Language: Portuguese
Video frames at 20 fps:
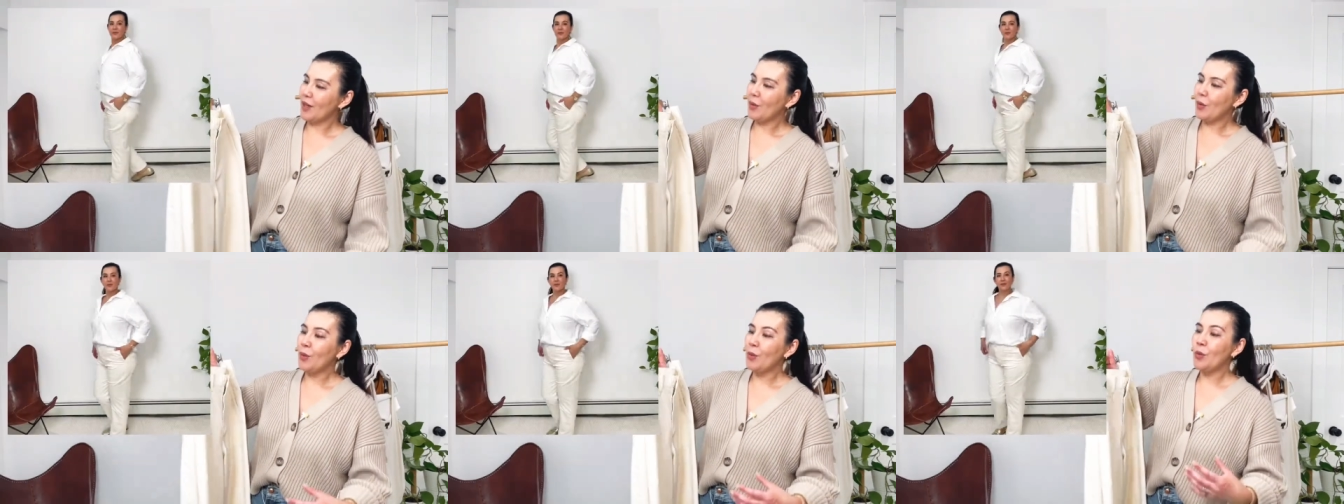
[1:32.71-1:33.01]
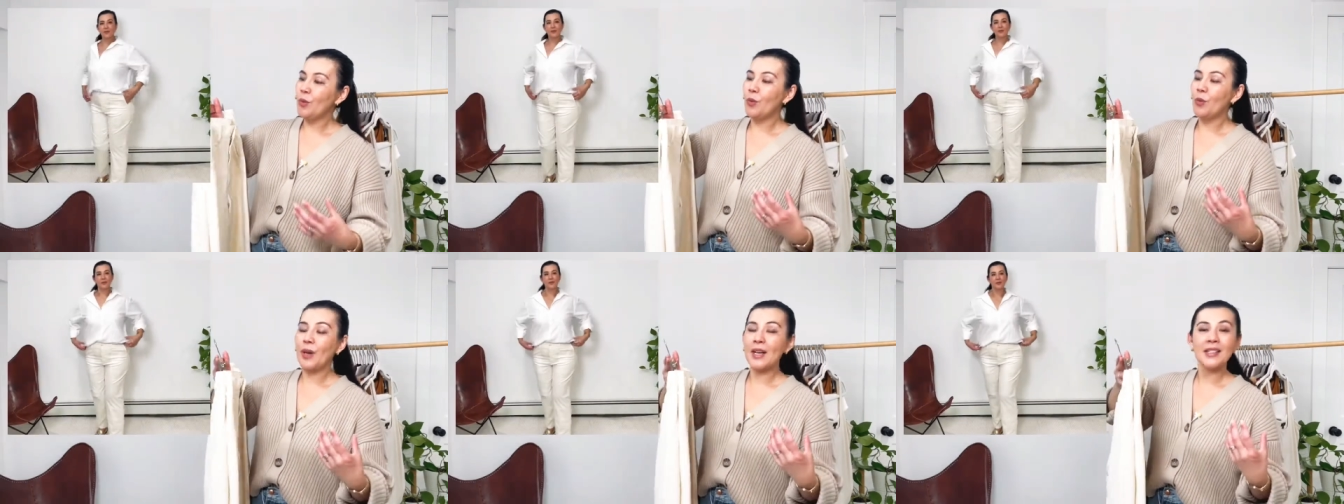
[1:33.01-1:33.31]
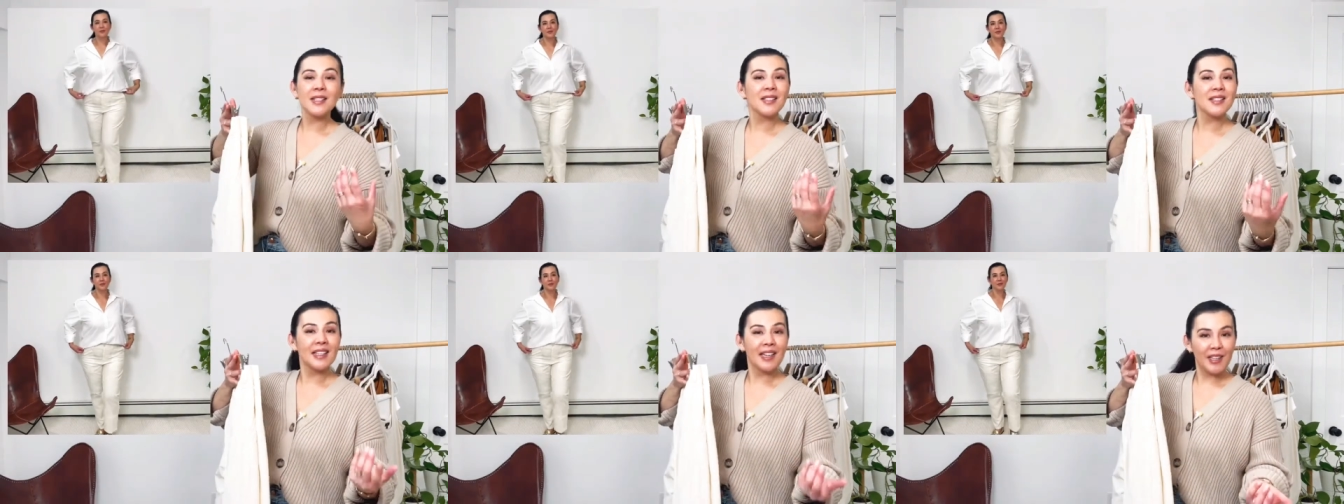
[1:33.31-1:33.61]
Um
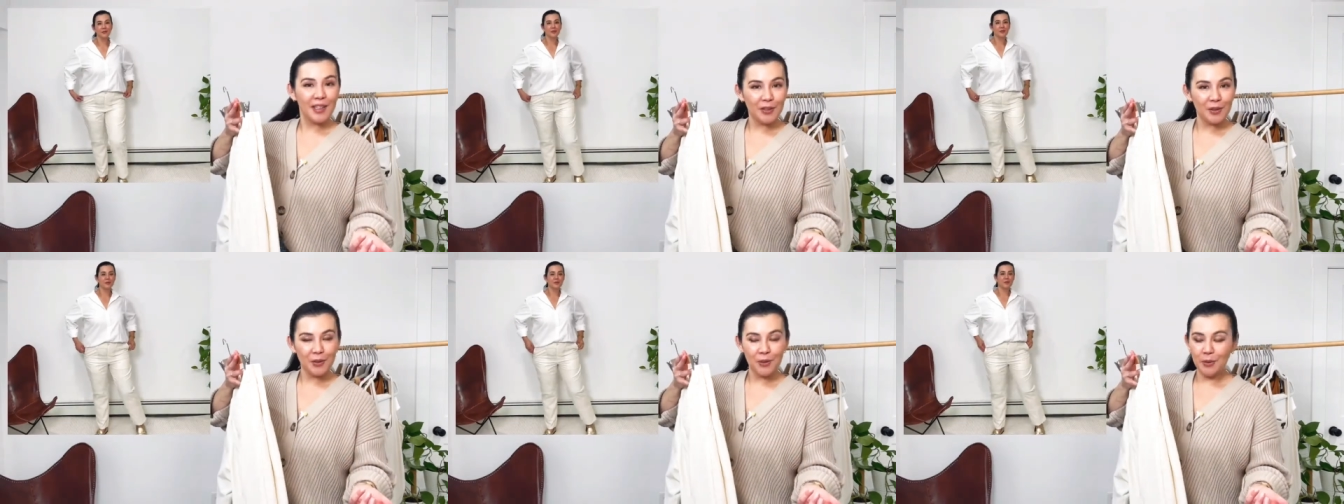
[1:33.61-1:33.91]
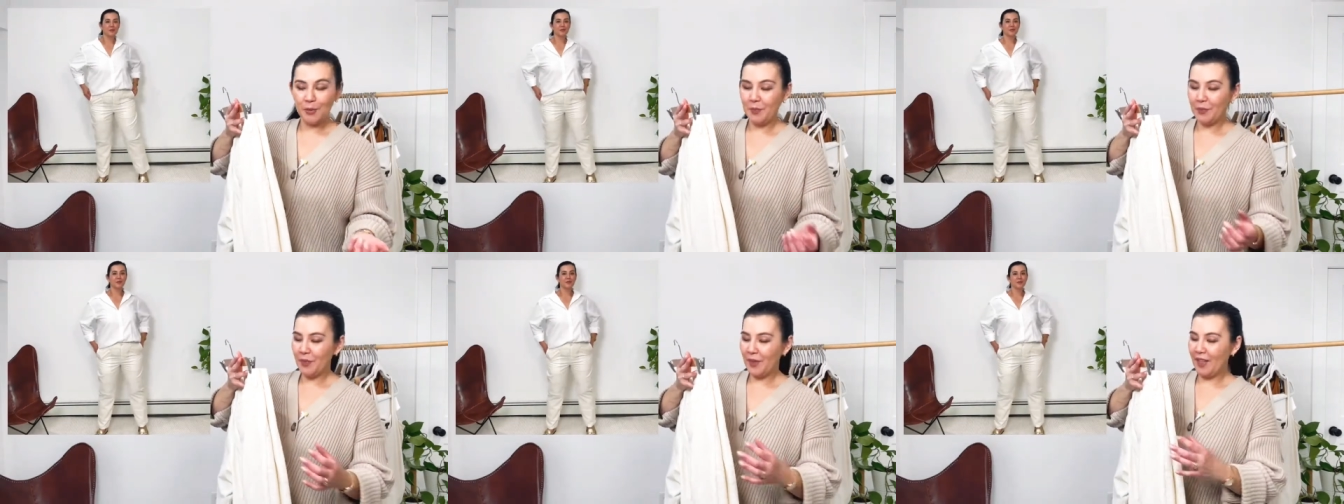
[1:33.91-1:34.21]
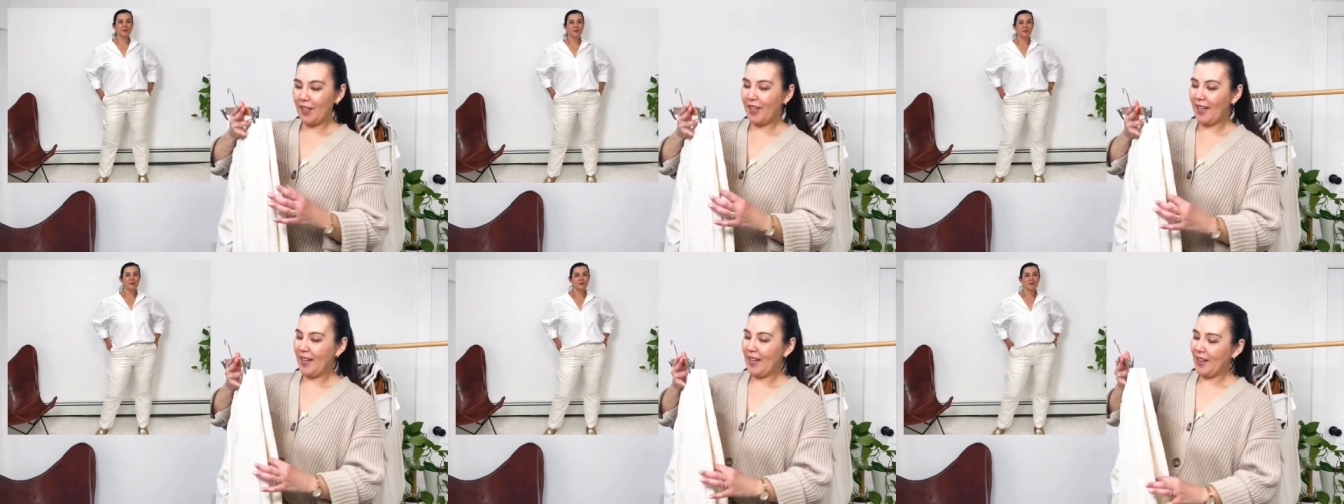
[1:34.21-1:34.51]
acerto
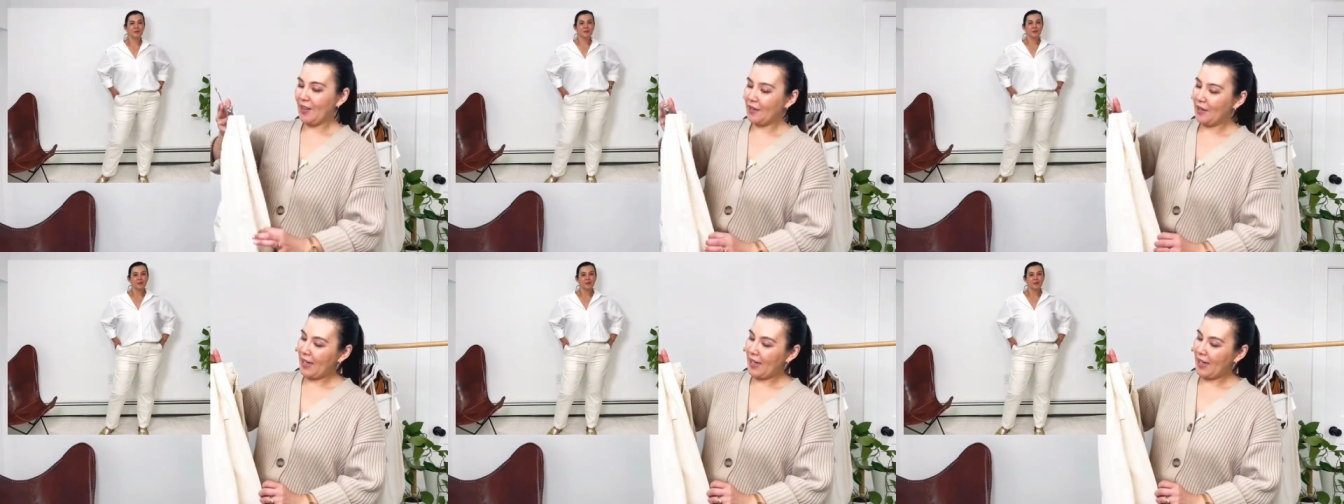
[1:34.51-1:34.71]
que